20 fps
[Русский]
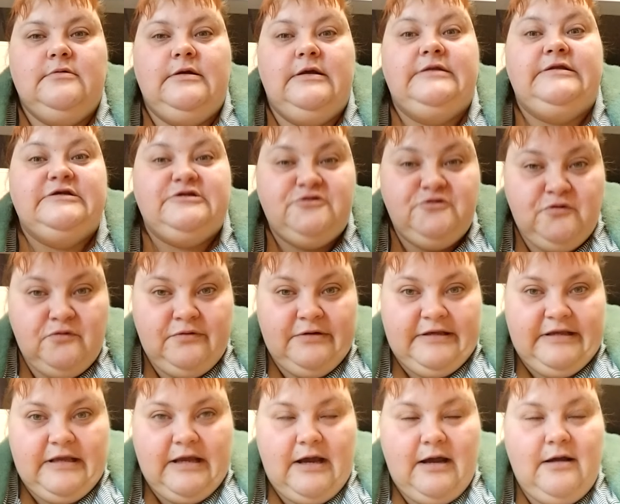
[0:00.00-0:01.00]
Это снова
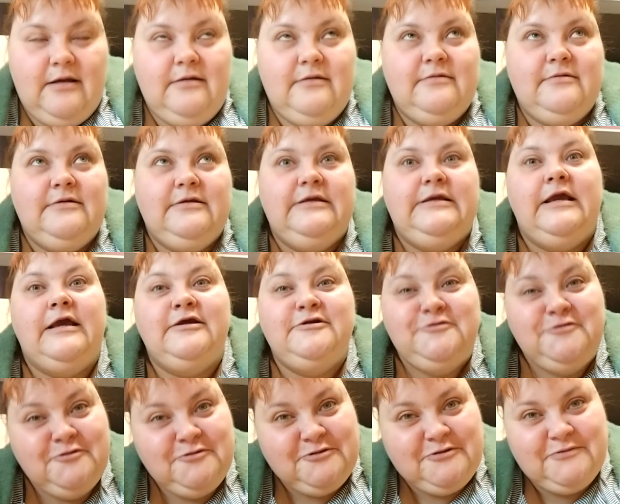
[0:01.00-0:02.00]
я. Я
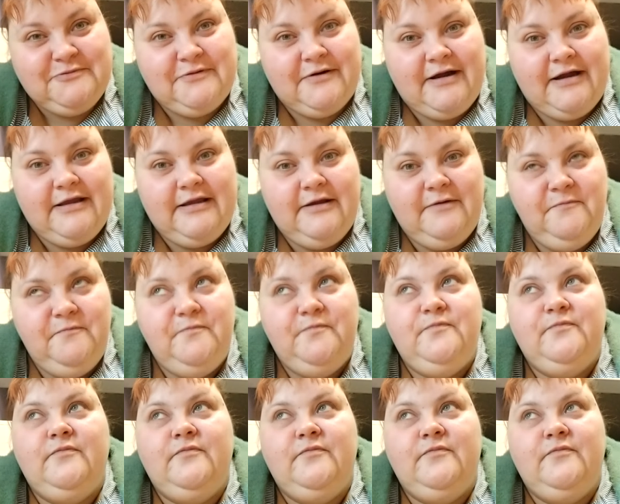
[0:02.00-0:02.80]
еще живая.